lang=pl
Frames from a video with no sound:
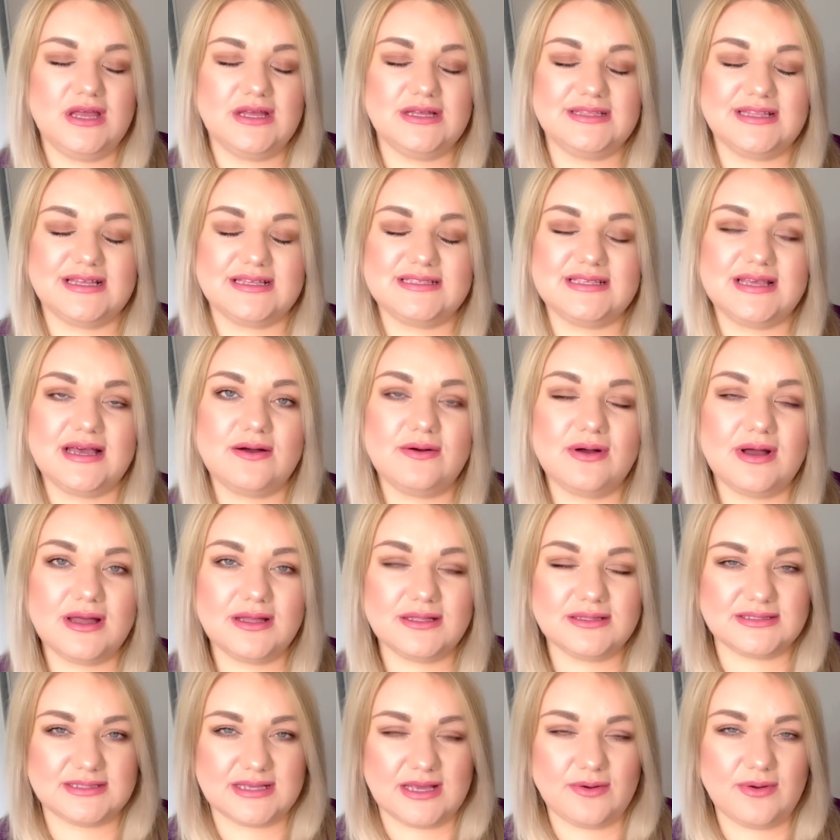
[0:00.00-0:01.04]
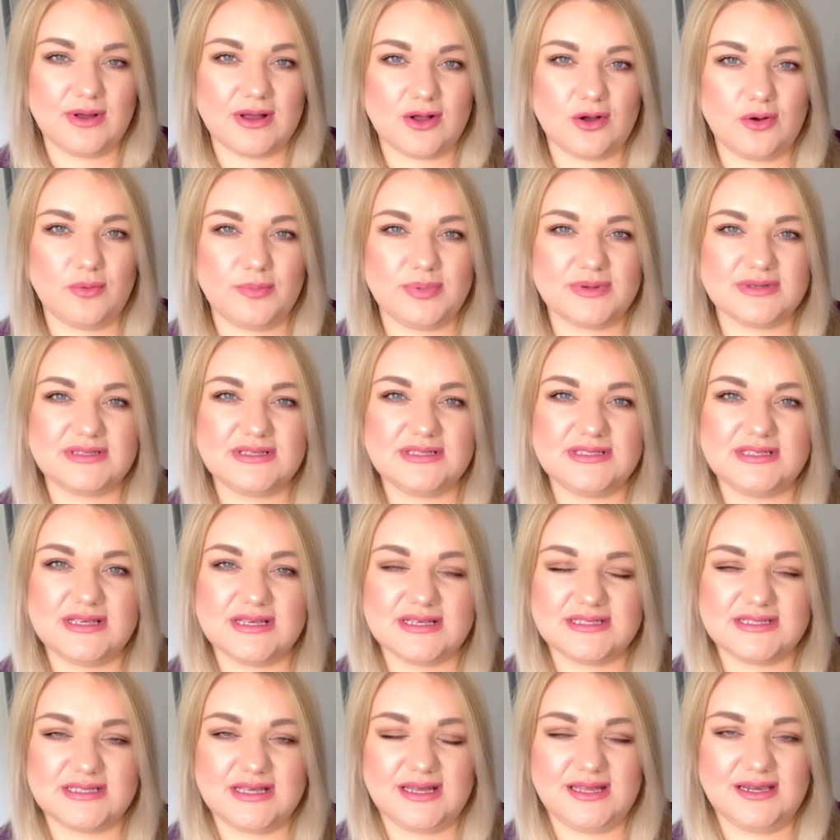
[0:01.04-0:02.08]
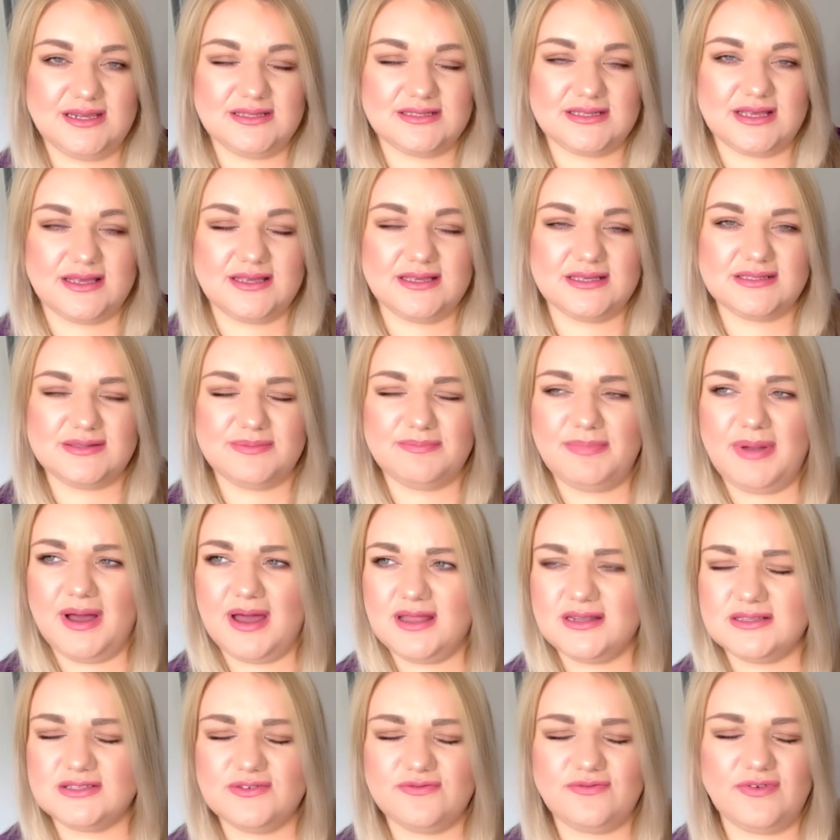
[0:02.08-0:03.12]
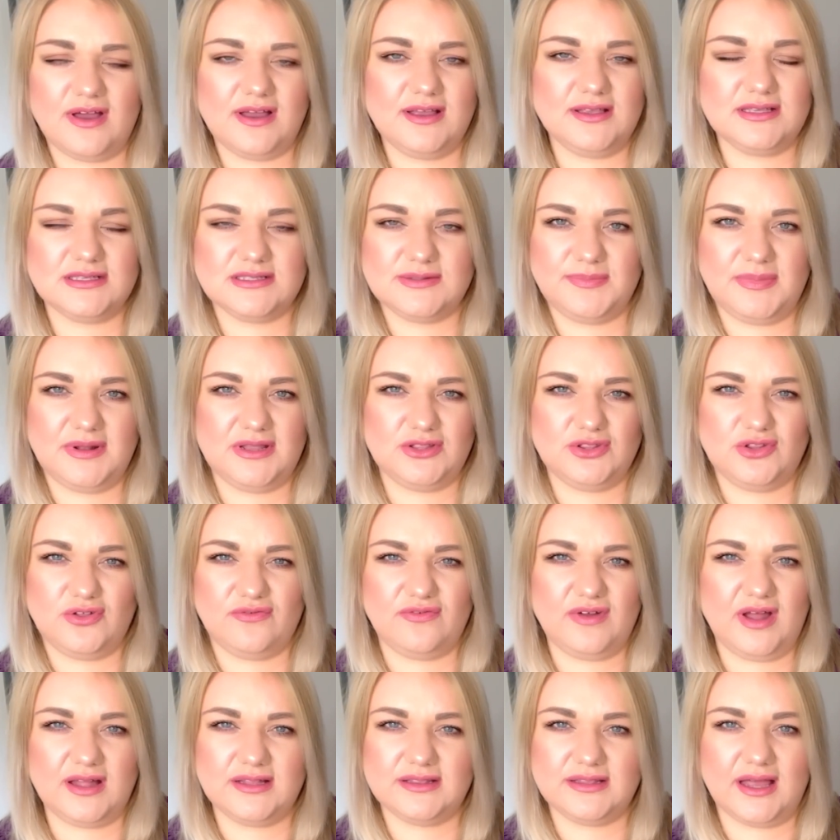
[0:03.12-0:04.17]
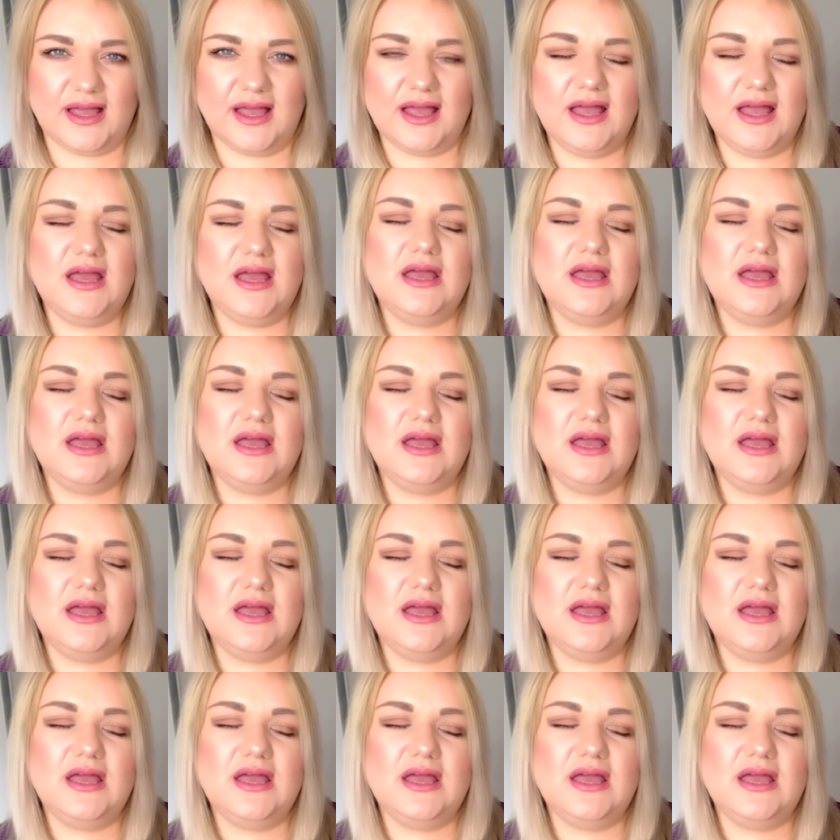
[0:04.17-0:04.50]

Ta cała, cała kompozycja serca jest bardzo fajnie zblendowana.